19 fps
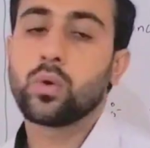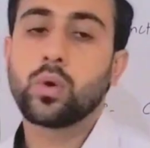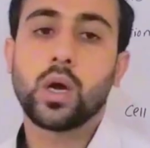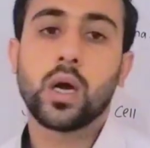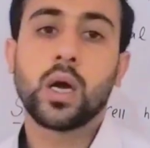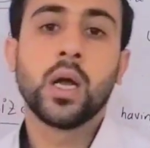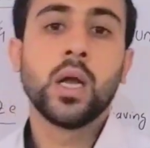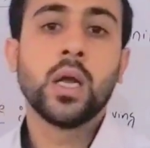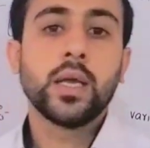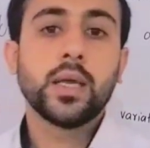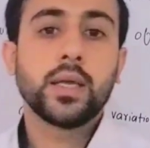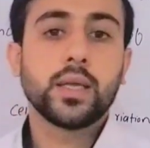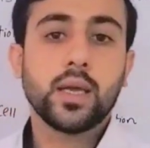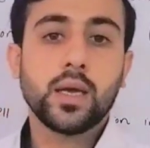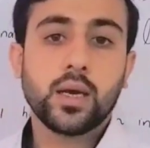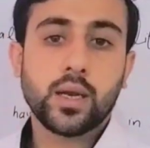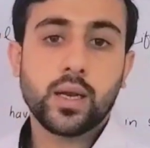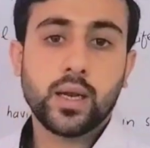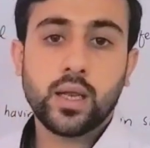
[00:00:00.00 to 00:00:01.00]
होगा
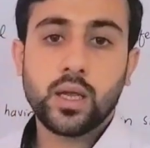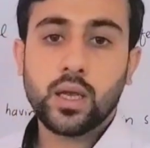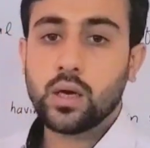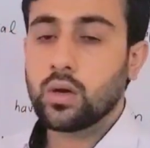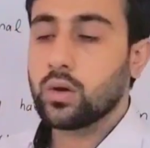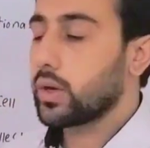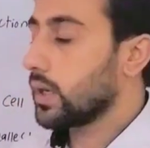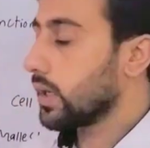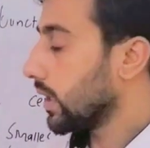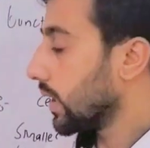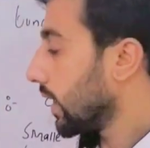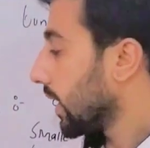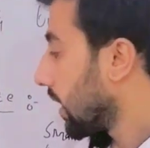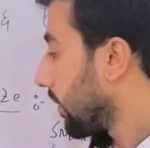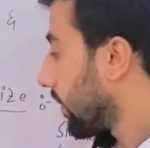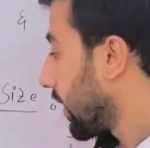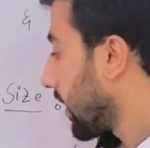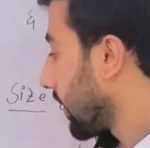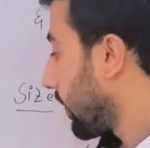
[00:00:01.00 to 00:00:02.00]
ये आरएनए और
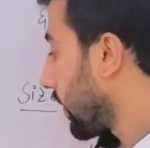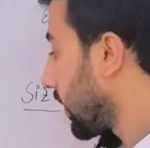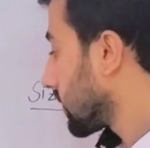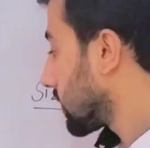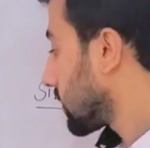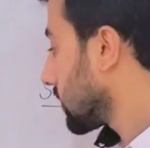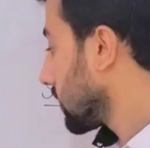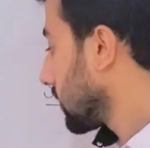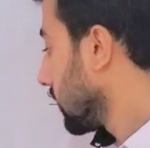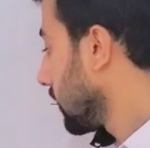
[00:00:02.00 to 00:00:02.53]
डीएनए हमारे पास